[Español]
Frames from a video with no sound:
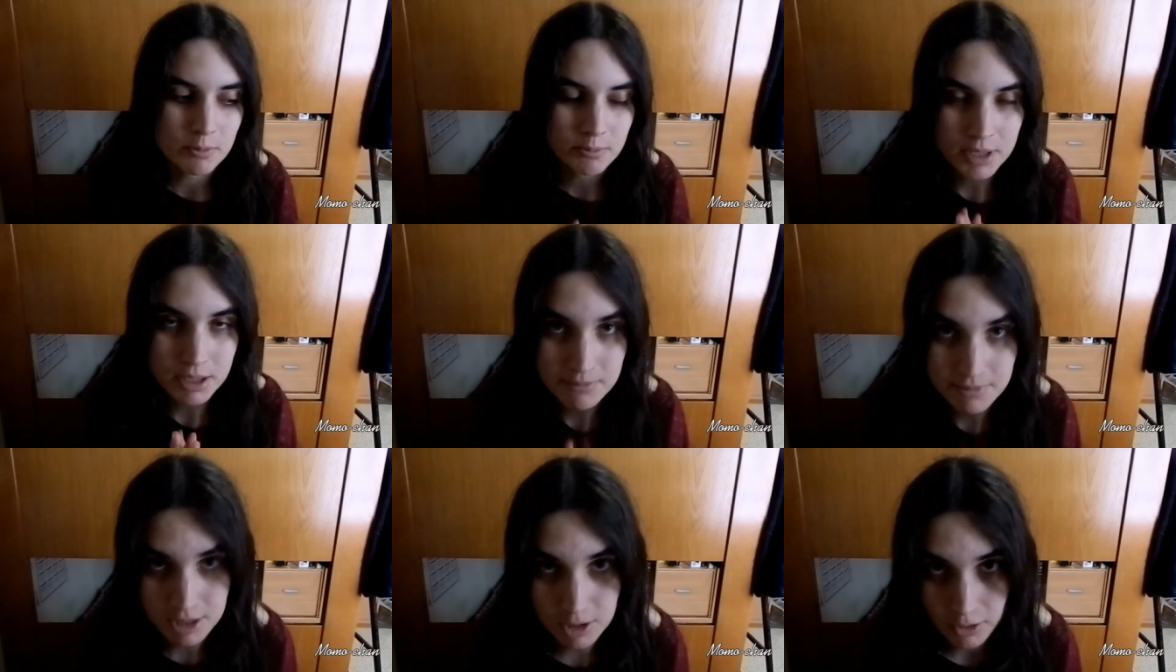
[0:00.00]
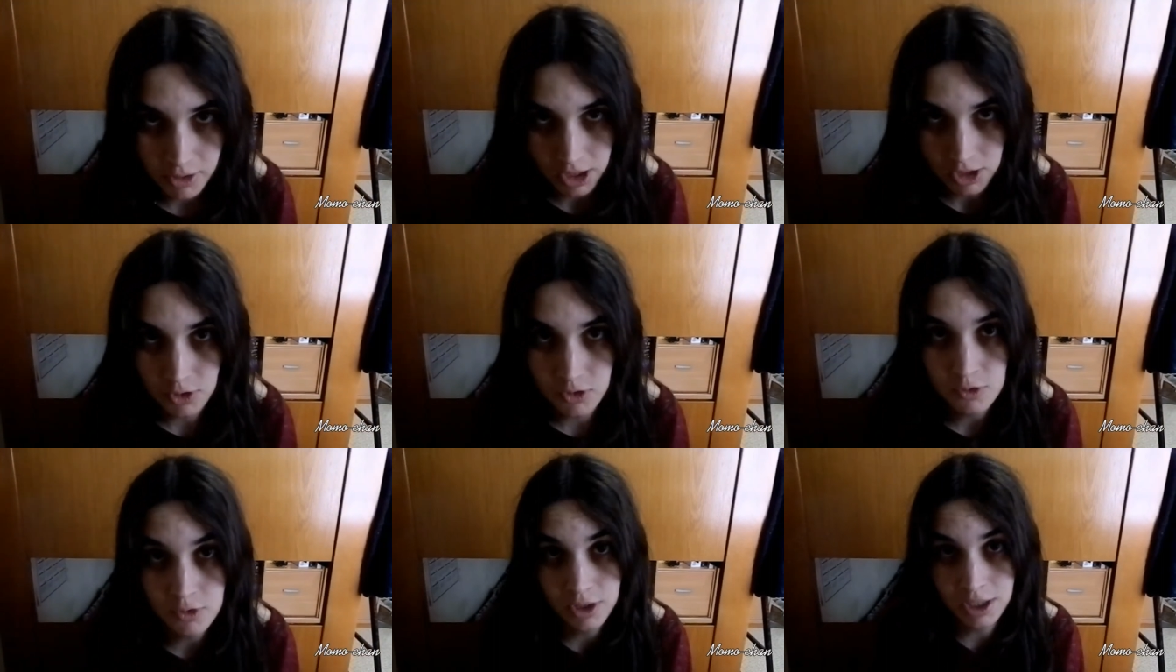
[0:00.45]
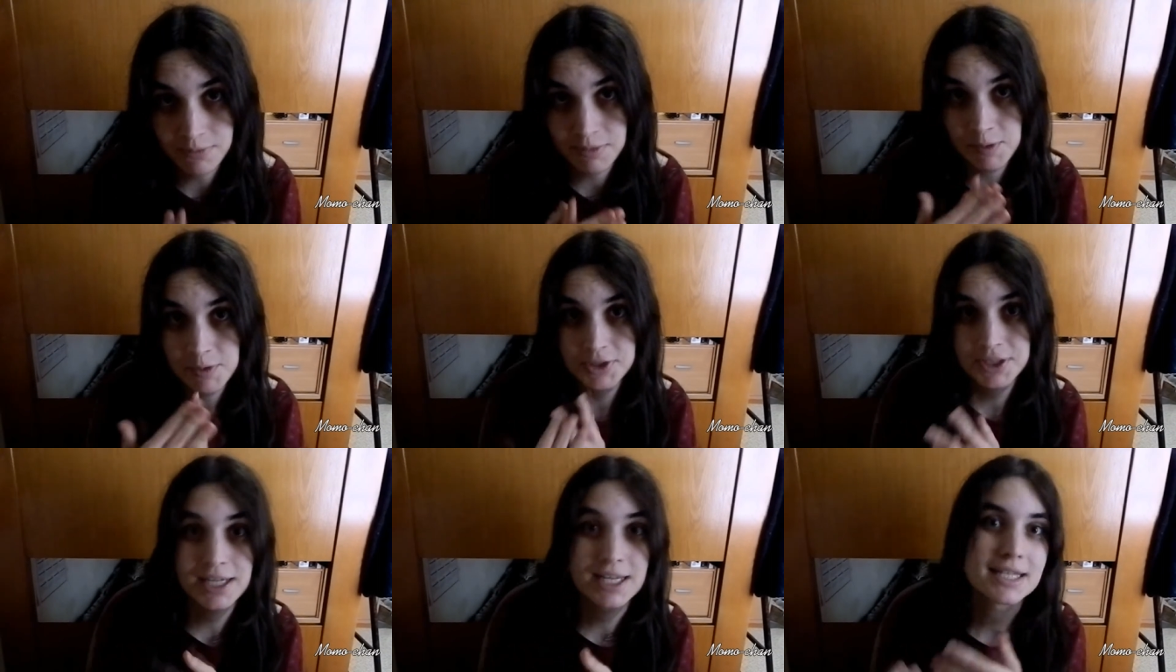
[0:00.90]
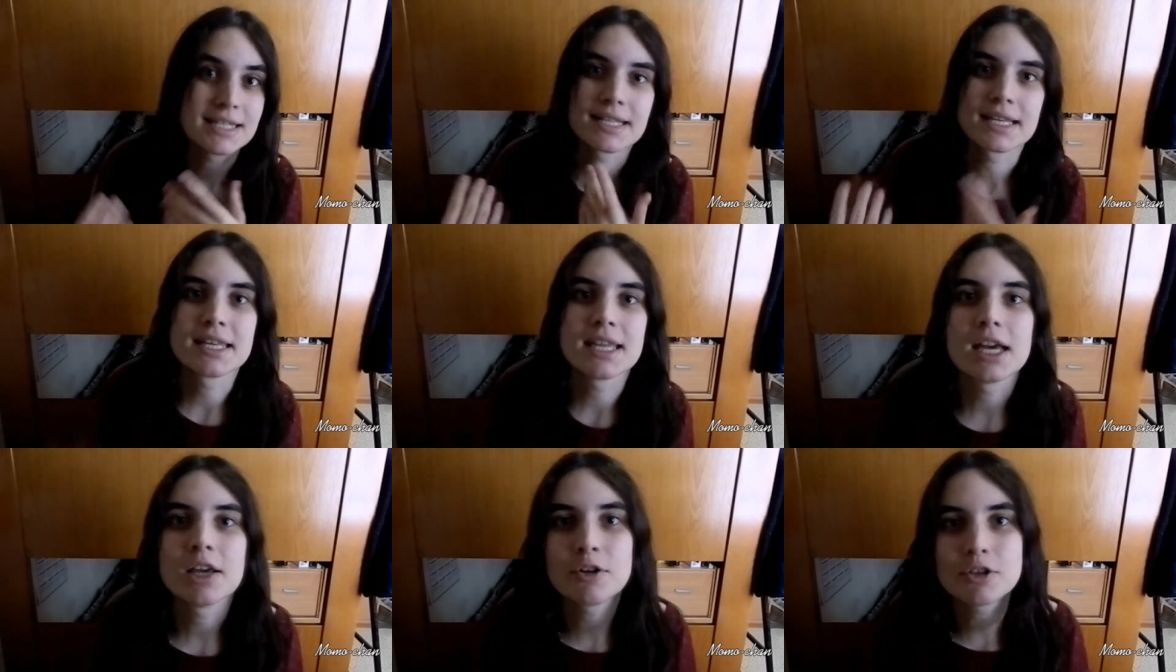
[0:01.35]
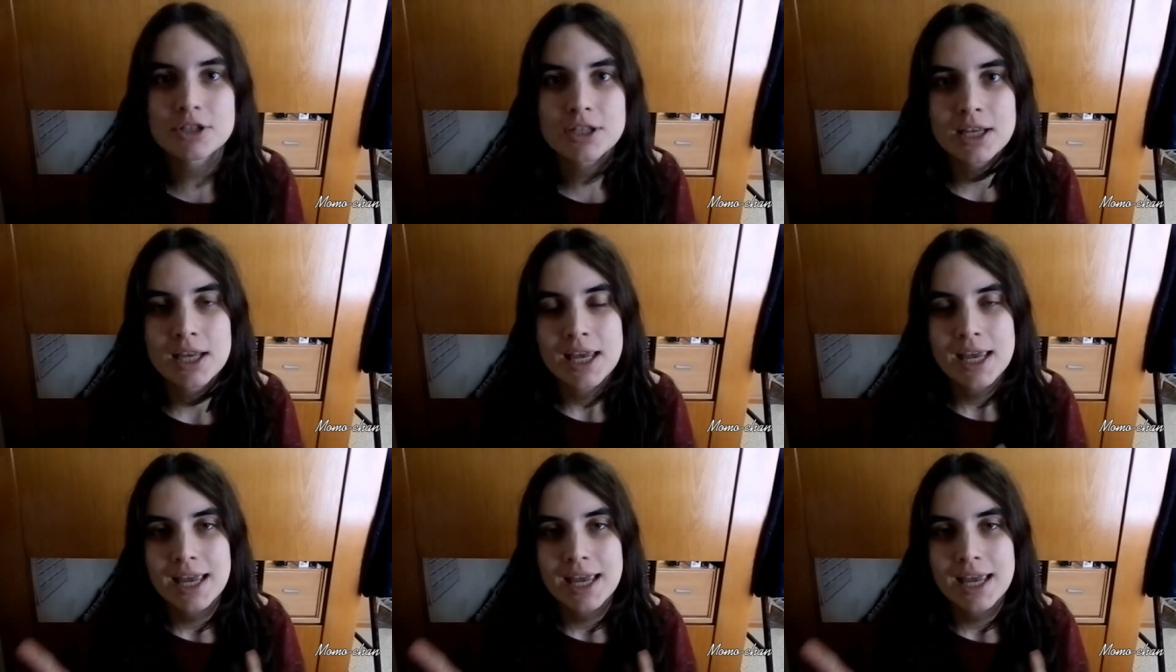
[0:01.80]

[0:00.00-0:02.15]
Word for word: primero de todo que me gustaría enseñaros